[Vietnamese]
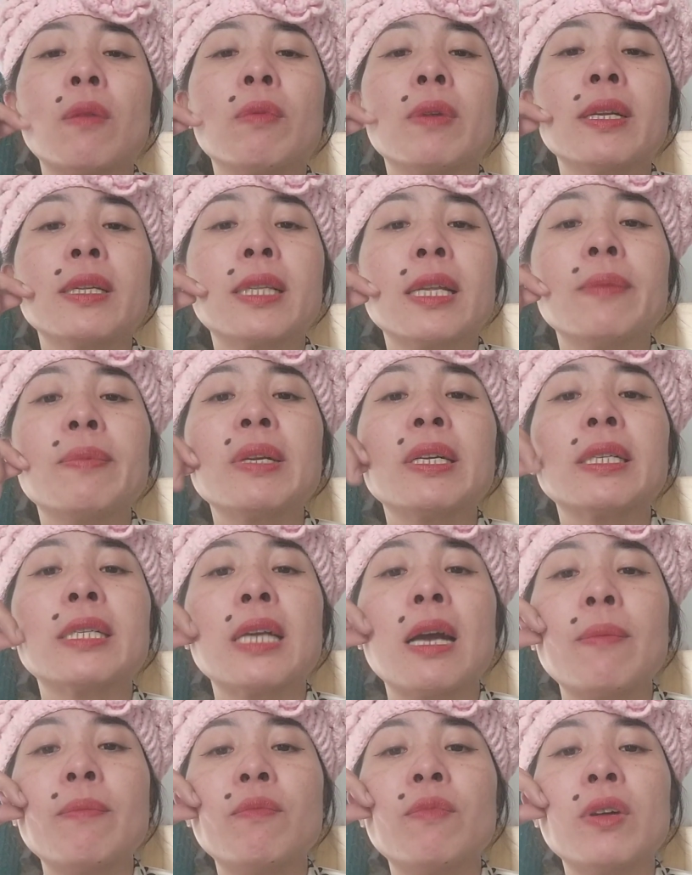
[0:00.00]
chồng Linh Tí Bích
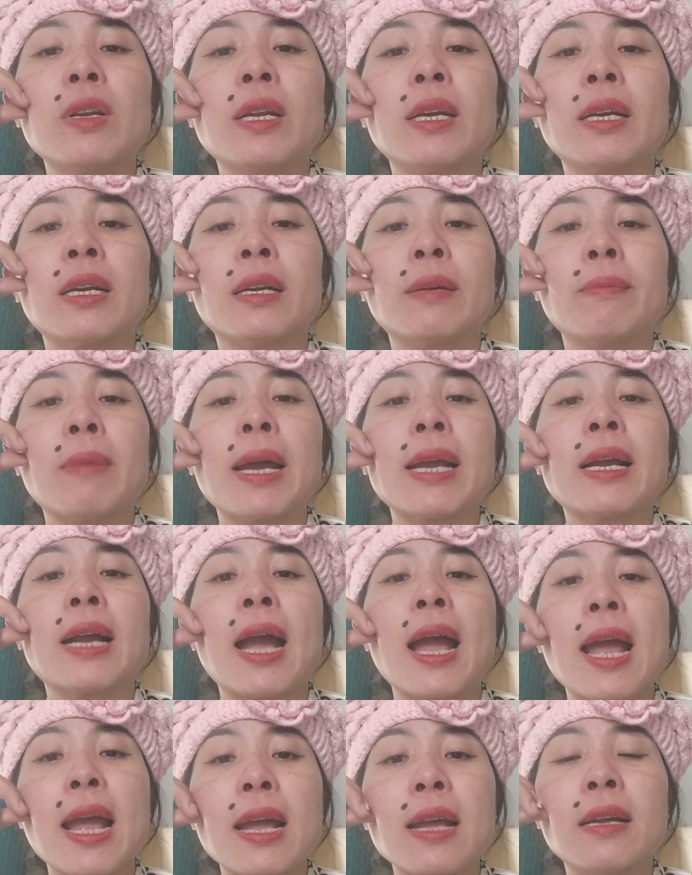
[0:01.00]
Trâm với lại Mai
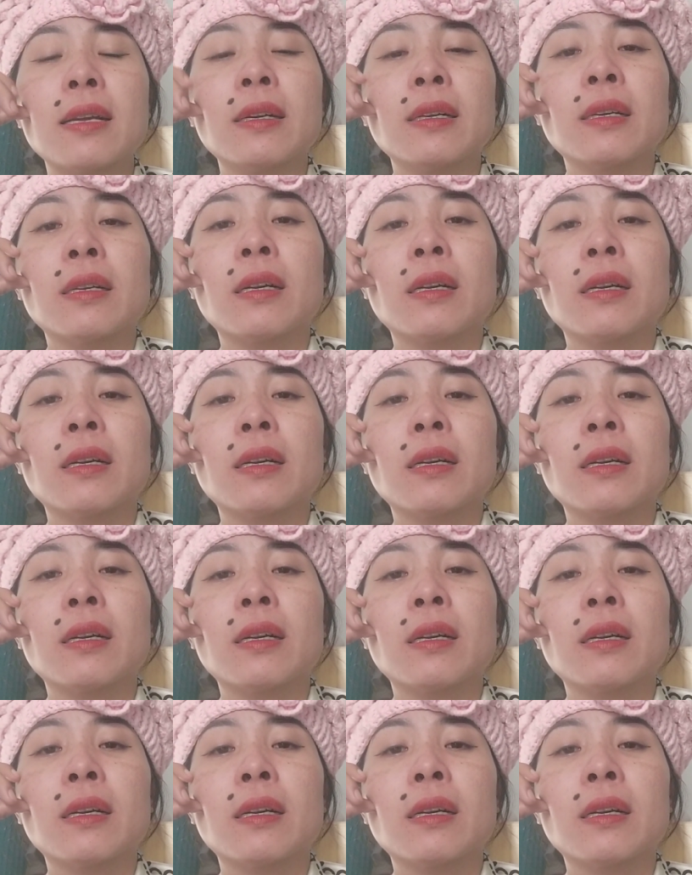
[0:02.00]
Ca